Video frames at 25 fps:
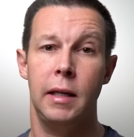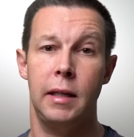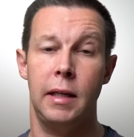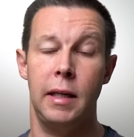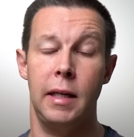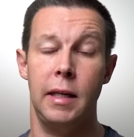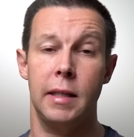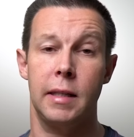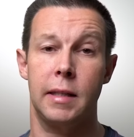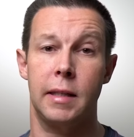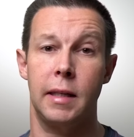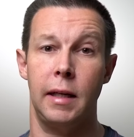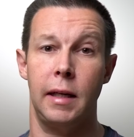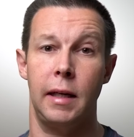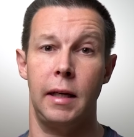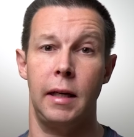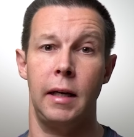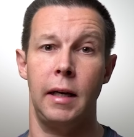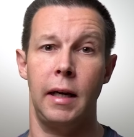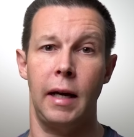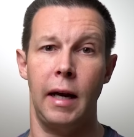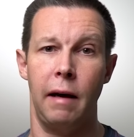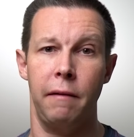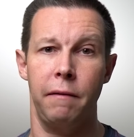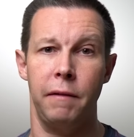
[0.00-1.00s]
diese
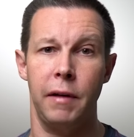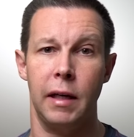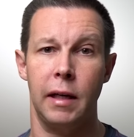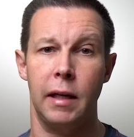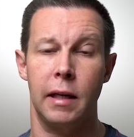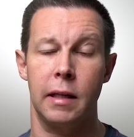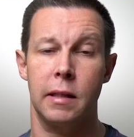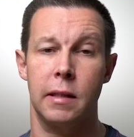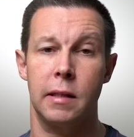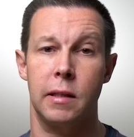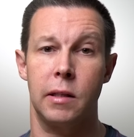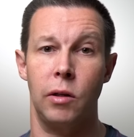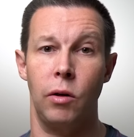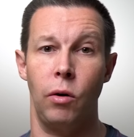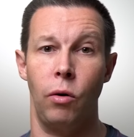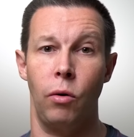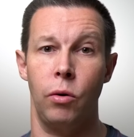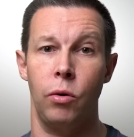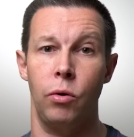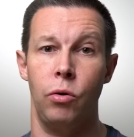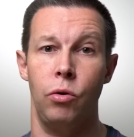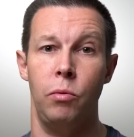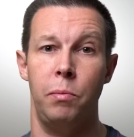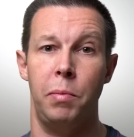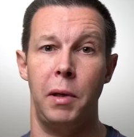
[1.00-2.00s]

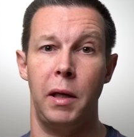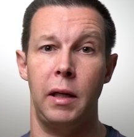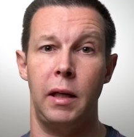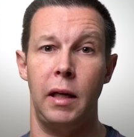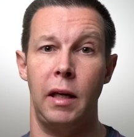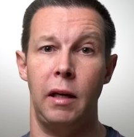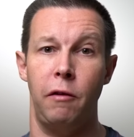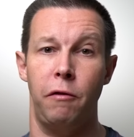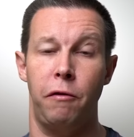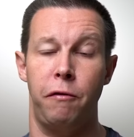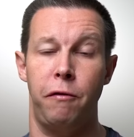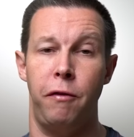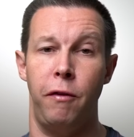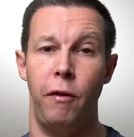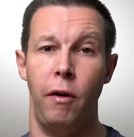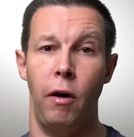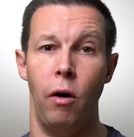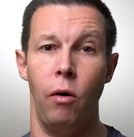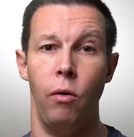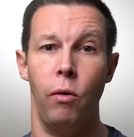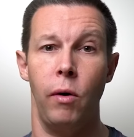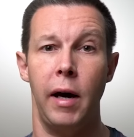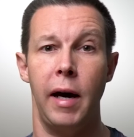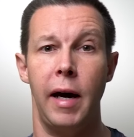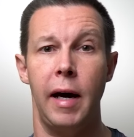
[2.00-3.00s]
Navigation über die
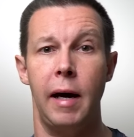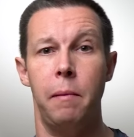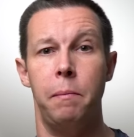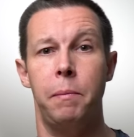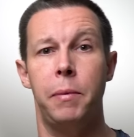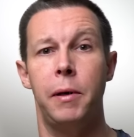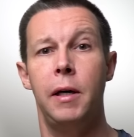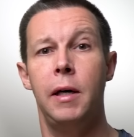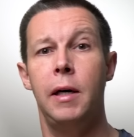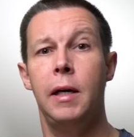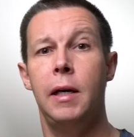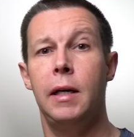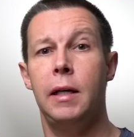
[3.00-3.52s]
Flow App,